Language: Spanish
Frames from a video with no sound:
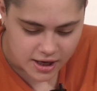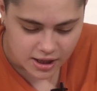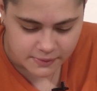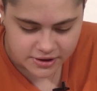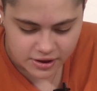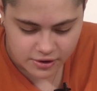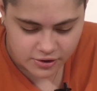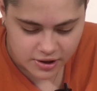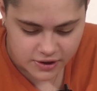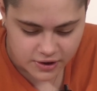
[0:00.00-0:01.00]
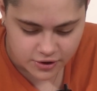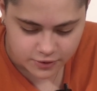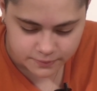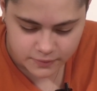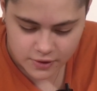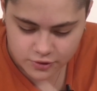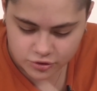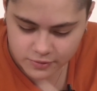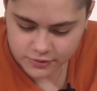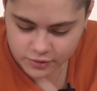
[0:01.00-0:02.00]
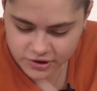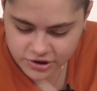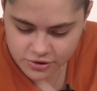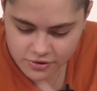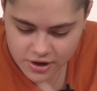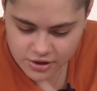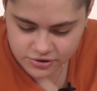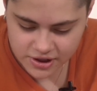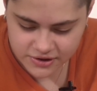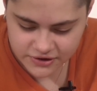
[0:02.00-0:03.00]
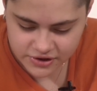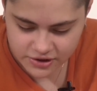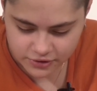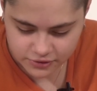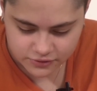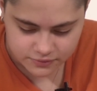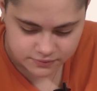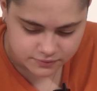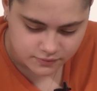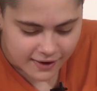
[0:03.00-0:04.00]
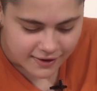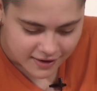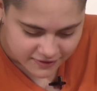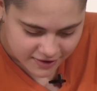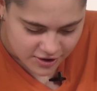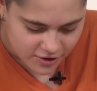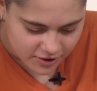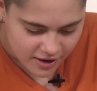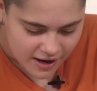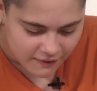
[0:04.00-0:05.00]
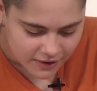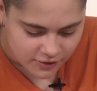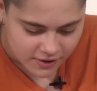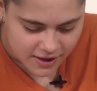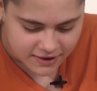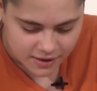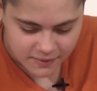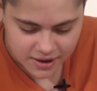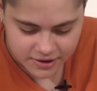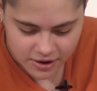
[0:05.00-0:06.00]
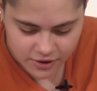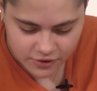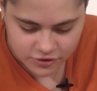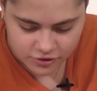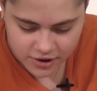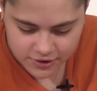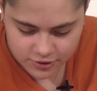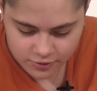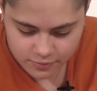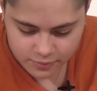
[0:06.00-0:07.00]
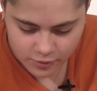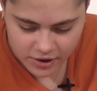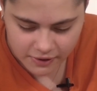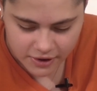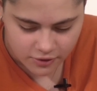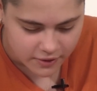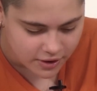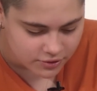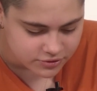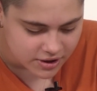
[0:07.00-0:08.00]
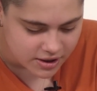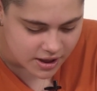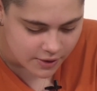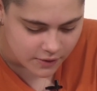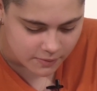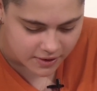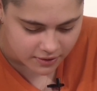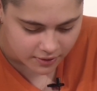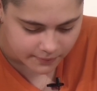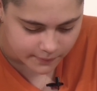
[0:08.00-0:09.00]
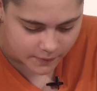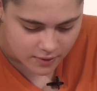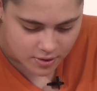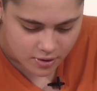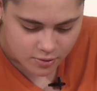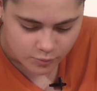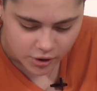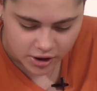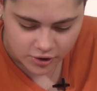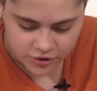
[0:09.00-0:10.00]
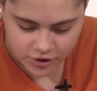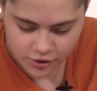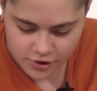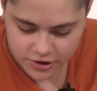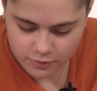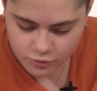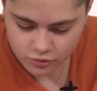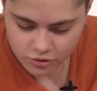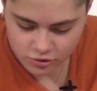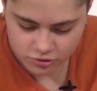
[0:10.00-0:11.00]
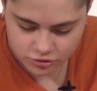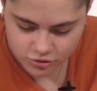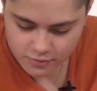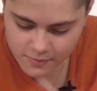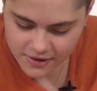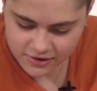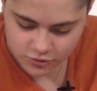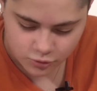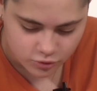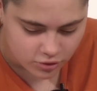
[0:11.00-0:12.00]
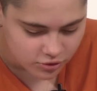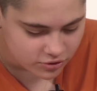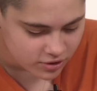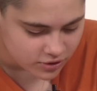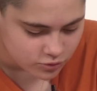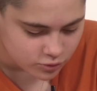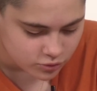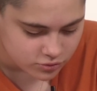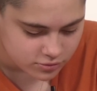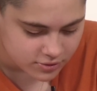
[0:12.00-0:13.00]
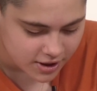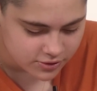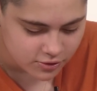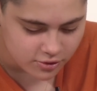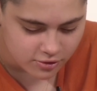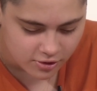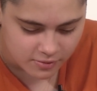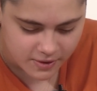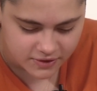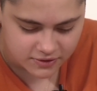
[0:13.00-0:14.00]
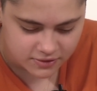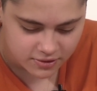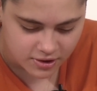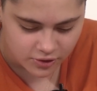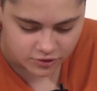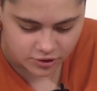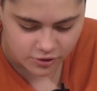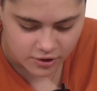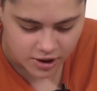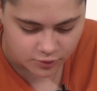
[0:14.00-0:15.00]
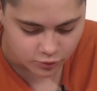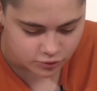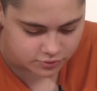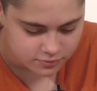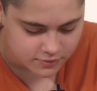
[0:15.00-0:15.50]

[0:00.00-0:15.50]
El administrador le dijo, Toma tu recibo y anota 300. Y el Señor avaló a este administrador deshonesto por haber obrado tan hábilmente. Porque los hijos de este mundo son más astutos que sus tratos con los demás que los hijos de la luz.